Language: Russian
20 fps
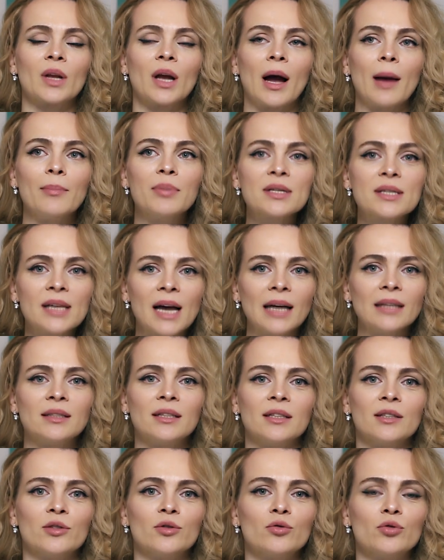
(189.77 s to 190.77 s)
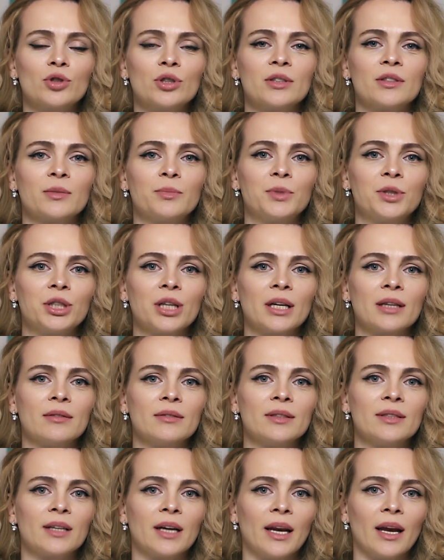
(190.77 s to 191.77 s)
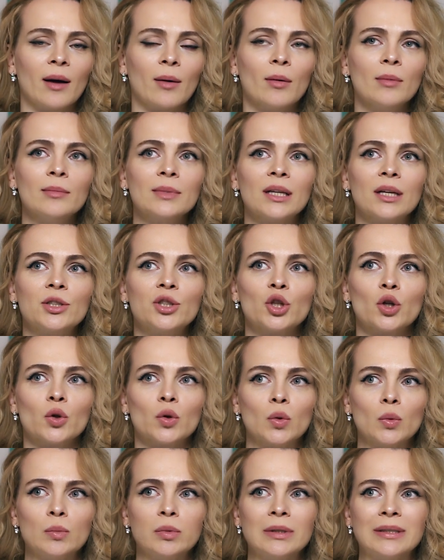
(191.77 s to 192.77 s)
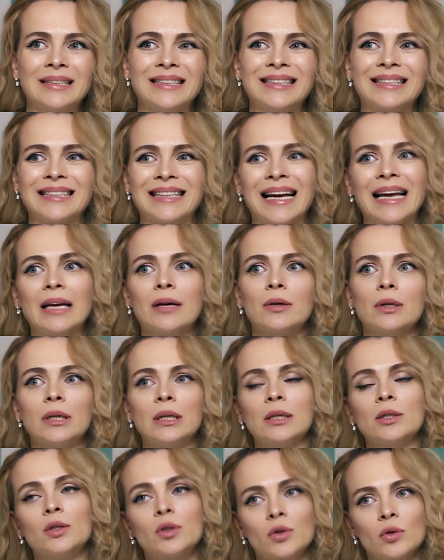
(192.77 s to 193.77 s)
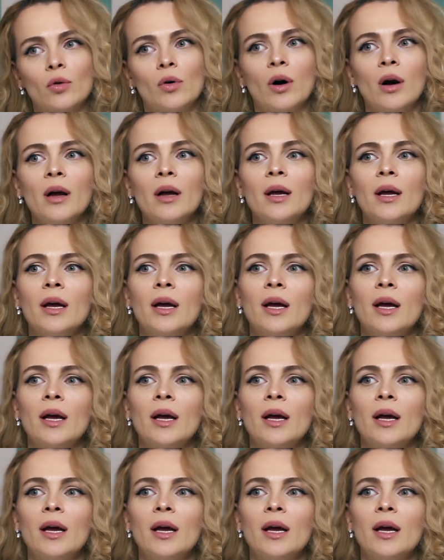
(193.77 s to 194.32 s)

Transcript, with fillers: обязательно нужно запечатывать кремом, иначе оно будет стягивать лицо.